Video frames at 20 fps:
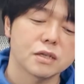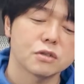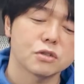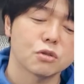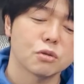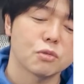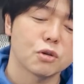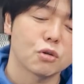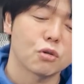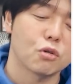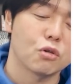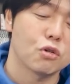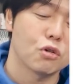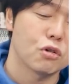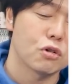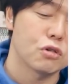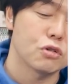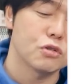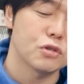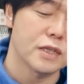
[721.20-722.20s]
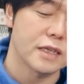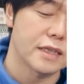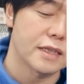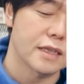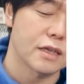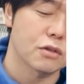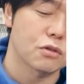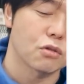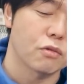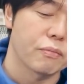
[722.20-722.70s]
ている人もこういうふうに言っ
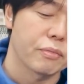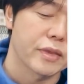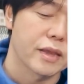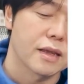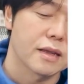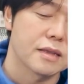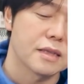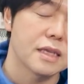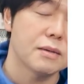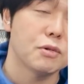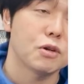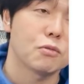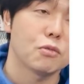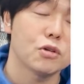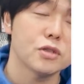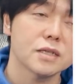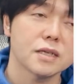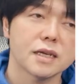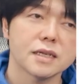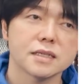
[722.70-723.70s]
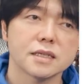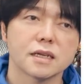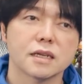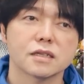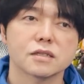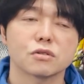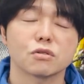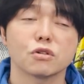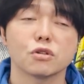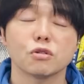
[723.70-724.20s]
てると。でももしかした
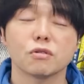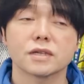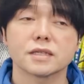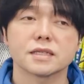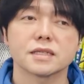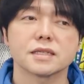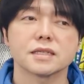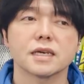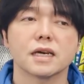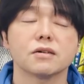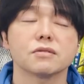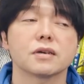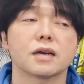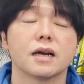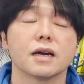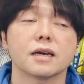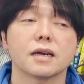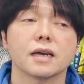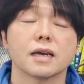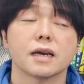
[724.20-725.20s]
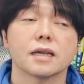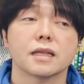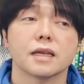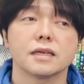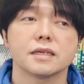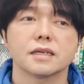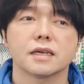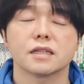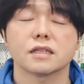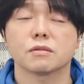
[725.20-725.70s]
らそれとは違う考え方、
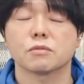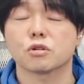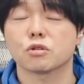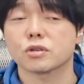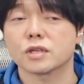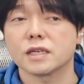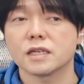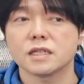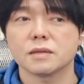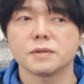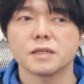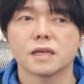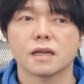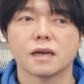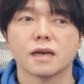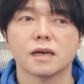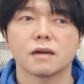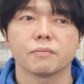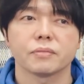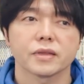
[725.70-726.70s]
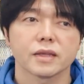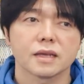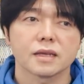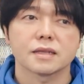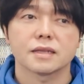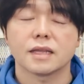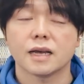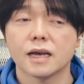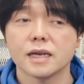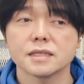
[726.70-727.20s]
意見というものを聞いてみたら、
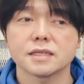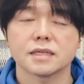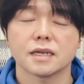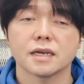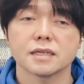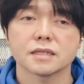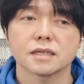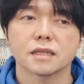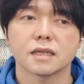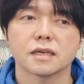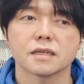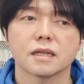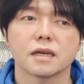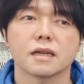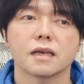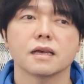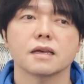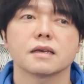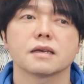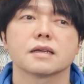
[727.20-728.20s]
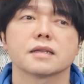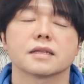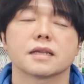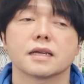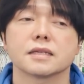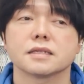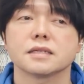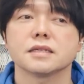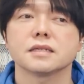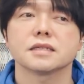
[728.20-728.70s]
第三者的なね、
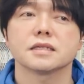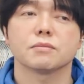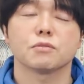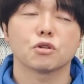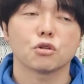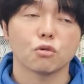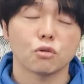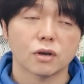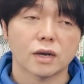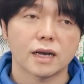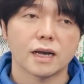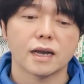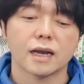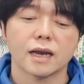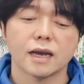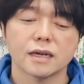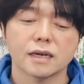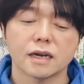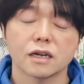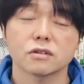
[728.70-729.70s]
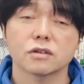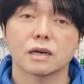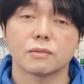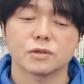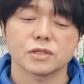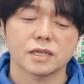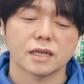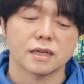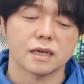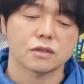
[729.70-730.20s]
立ち位置でものを考えられるか
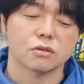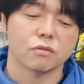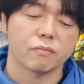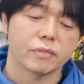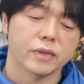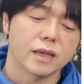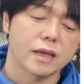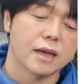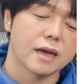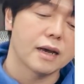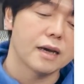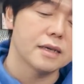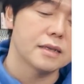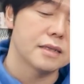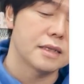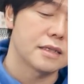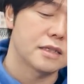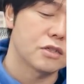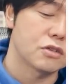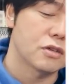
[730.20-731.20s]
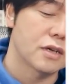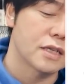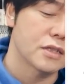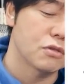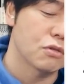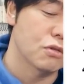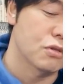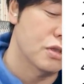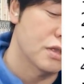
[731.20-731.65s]
もしれないと。あえて軸足を